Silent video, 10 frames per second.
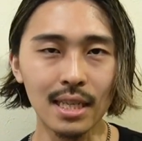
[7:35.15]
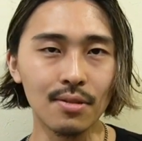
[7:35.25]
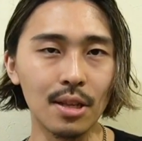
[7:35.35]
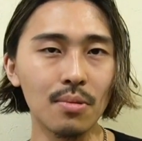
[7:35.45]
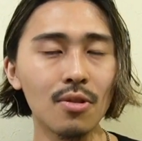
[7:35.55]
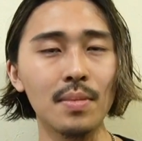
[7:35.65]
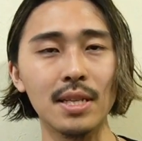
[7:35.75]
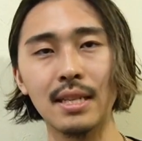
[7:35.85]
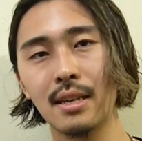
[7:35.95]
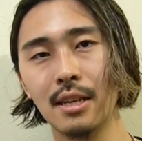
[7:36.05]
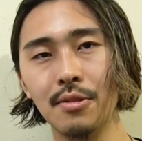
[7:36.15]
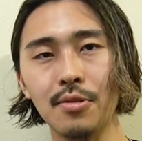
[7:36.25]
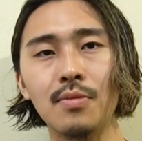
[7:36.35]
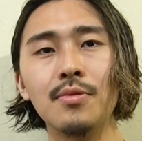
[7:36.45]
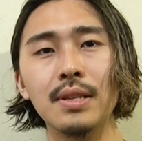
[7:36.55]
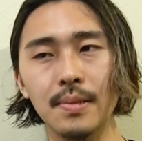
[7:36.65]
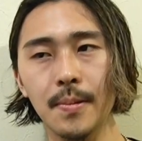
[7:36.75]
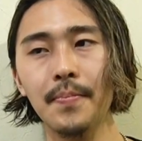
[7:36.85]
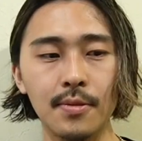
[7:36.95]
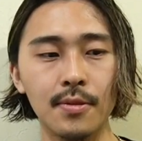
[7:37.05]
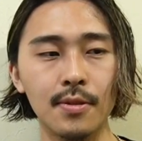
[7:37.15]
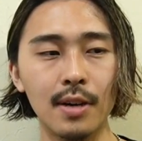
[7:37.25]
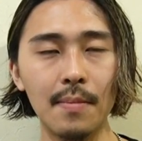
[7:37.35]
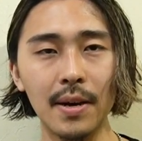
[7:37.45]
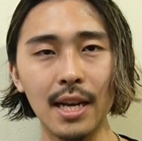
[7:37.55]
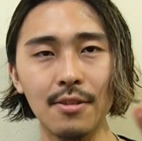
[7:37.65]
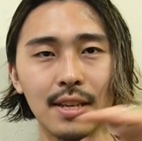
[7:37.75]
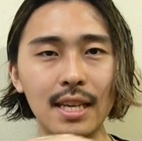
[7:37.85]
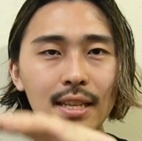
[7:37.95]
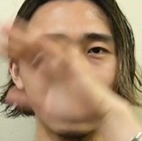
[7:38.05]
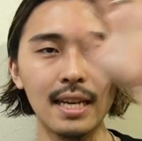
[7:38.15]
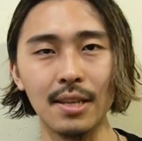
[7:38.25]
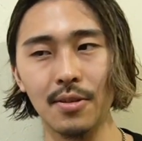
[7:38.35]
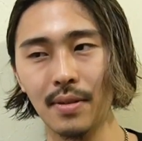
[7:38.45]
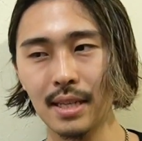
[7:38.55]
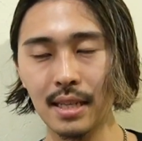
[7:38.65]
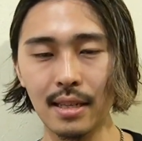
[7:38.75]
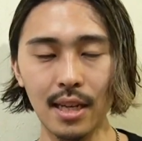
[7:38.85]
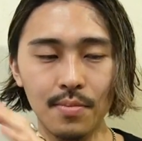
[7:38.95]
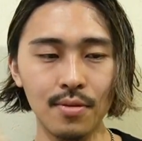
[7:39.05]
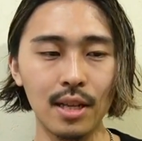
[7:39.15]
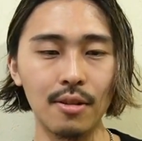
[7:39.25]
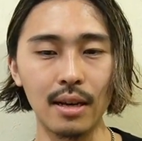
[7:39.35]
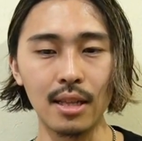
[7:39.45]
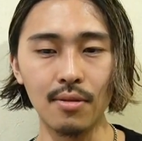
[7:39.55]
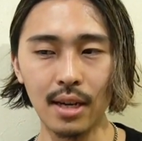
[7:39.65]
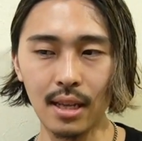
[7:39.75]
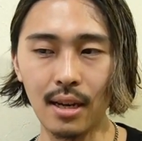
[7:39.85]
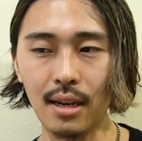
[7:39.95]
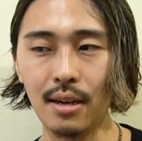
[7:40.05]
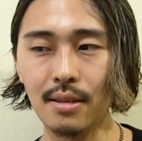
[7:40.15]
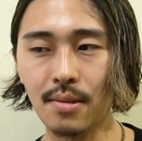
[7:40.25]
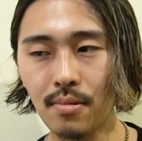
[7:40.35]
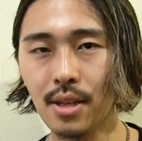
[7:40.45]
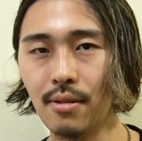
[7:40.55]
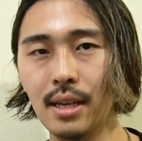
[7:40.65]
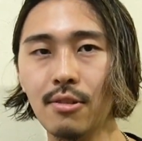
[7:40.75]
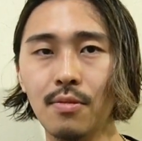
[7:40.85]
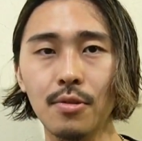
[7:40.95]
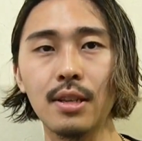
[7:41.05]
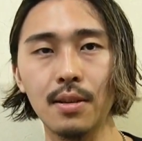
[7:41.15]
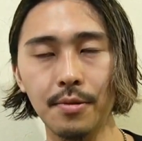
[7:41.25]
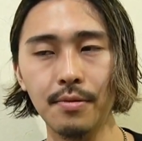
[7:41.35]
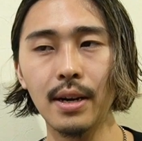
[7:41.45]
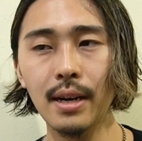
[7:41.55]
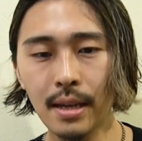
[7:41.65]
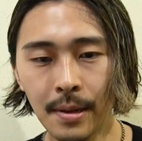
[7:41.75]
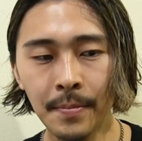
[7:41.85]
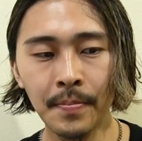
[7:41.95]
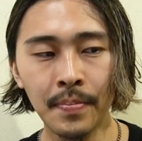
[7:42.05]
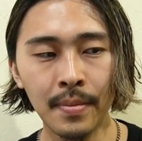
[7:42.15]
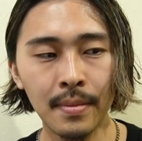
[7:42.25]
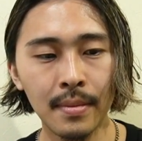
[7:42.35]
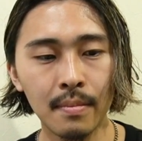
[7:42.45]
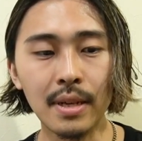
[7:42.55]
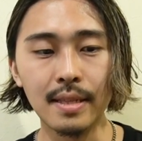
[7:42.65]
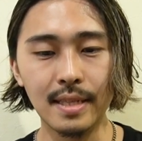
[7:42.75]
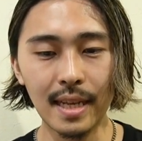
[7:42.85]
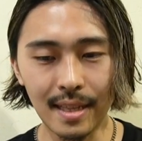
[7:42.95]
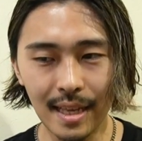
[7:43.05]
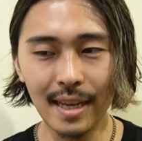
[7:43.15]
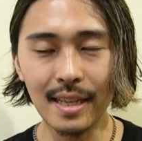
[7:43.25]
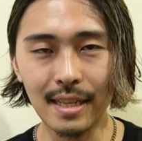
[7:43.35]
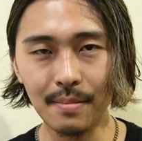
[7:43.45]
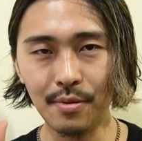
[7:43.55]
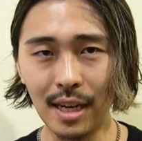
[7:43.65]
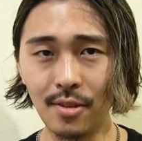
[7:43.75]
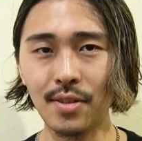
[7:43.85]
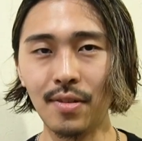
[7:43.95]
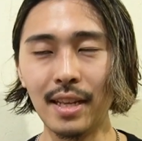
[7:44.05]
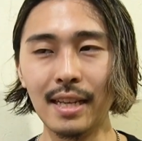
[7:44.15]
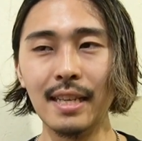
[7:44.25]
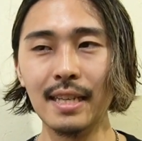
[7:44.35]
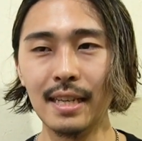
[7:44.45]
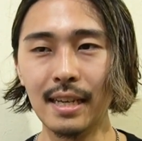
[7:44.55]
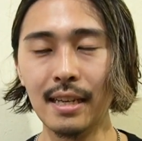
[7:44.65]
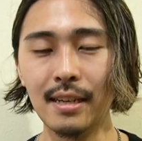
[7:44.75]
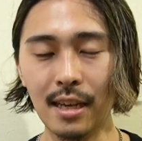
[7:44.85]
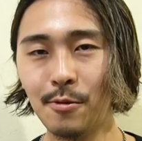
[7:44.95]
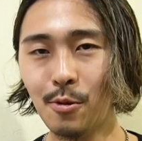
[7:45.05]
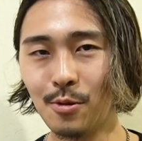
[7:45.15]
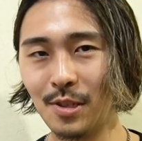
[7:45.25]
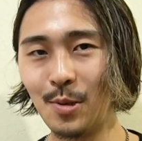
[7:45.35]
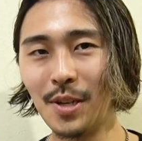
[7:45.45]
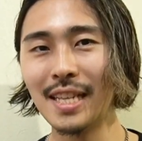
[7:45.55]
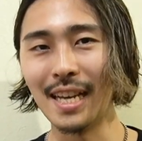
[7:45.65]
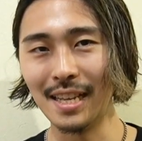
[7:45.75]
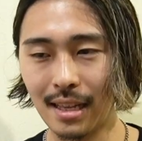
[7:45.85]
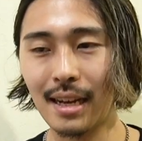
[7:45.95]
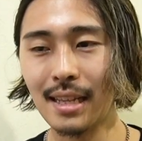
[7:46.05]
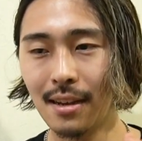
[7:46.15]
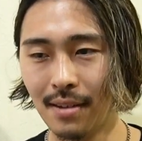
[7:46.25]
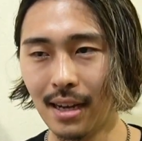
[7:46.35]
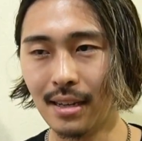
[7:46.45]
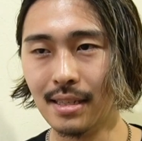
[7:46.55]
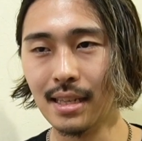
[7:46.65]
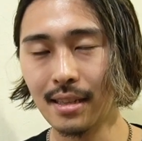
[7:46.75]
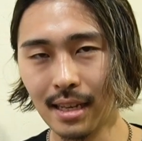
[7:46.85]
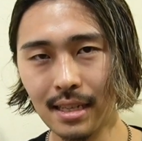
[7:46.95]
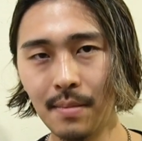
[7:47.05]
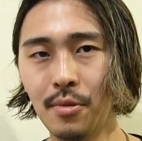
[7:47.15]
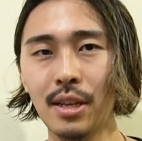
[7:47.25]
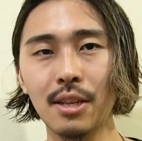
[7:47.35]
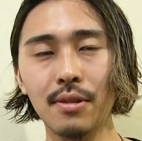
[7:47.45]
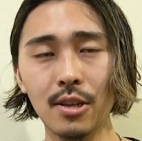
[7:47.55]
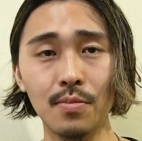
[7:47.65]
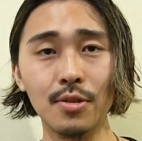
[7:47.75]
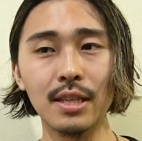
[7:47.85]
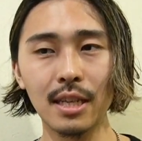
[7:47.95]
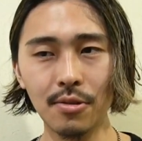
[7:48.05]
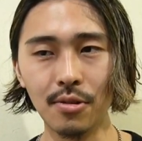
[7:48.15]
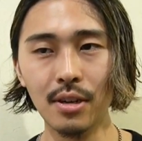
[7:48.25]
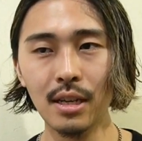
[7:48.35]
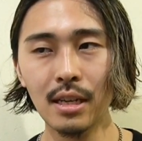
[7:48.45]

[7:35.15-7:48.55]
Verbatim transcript: しいんですよね。どこを目指すかによると思うんですよ。あの、アパレルに行きたい人は絶対に文化なのかって言われたら、そうではないと思ってて僕は。まあ、絶対にブランド作りたい、デザイナーになりたい、服を作りたいって方は絶対専門に行った方がいいと思うんですけど、